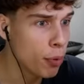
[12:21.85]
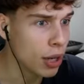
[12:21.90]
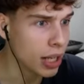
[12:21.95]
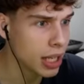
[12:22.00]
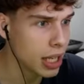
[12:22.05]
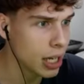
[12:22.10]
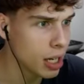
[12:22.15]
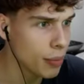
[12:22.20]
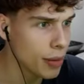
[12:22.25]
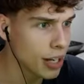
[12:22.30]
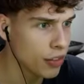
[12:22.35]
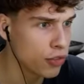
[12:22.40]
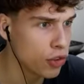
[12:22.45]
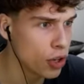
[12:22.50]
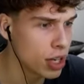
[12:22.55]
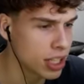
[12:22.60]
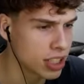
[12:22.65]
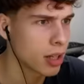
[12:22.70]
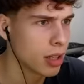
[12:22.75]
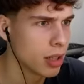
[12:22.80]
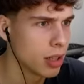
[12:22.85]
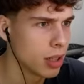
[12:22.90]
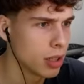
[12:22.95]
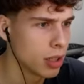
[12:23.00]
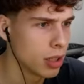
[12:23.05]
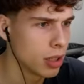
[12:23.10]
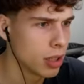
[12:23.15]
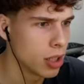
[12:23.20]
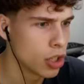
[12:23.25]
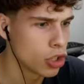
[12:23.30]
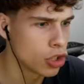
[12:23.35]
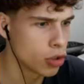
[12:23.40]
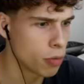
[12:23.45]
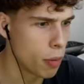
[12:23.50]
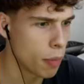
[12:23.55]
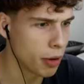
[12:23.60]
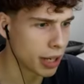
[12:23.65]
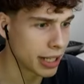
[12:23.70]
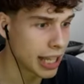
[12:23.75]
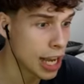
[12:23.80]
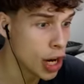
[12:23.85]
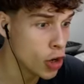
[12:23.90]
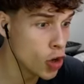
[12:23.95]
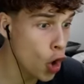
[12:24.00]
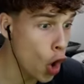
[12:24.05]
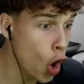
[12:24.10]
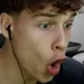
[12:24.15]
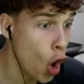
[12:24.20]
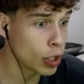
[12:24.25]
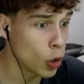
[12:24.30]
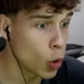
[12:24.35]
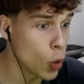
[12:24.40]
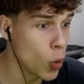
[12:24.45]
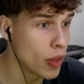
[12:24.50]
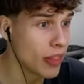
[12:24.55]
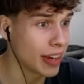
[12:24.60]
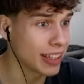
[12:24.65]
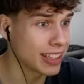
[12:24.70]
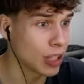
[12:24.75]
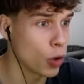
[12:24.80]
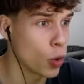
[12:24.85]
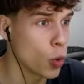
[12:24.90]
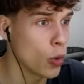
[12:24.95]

por aquí arriba las flores Subo por aquí ¡No! ¡Teo Wither, tengo